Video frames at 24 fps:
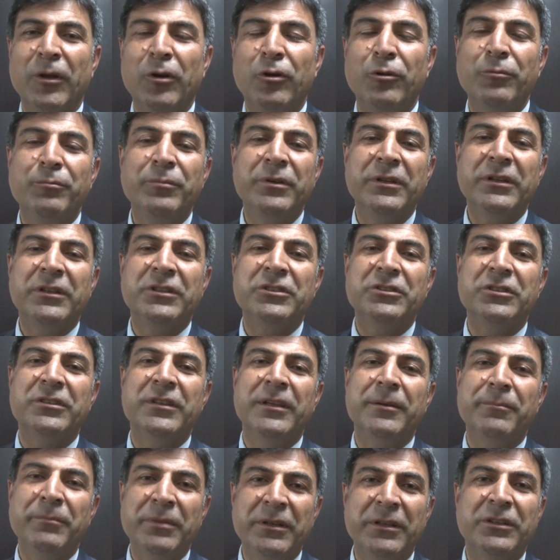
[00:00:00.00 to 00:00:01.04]
11
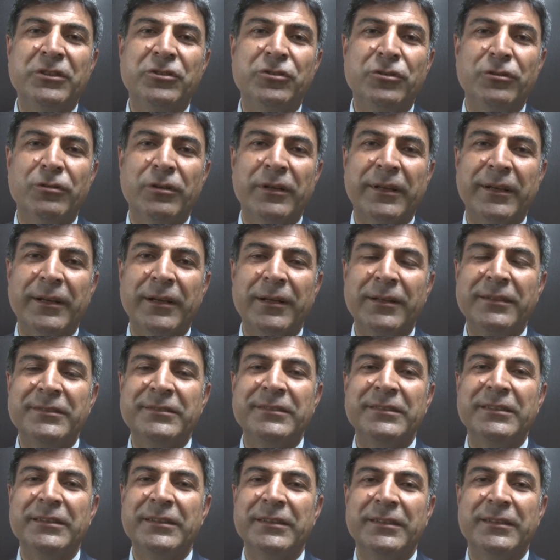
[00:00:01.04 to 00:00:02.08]
kişiden bir kişi olarak
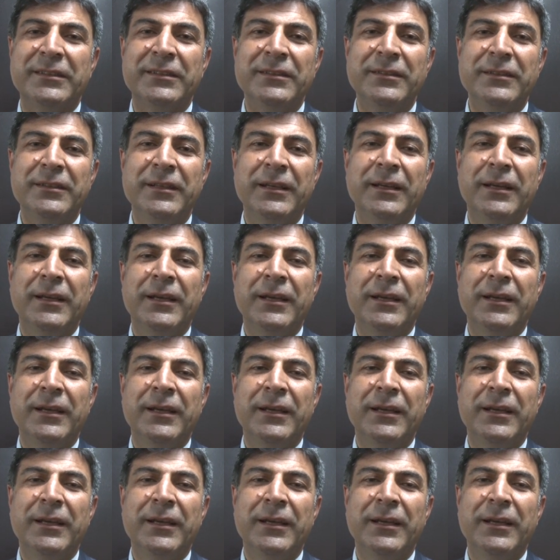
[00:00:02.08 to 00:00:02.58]
Siirt'in